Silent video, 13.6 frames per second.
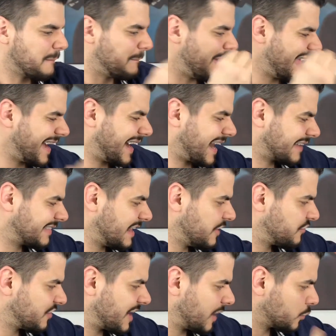bem
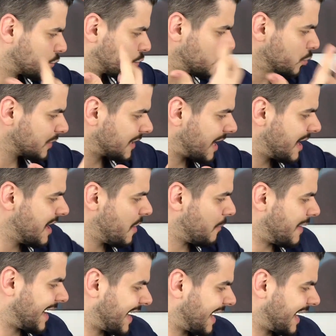característica noturna, uma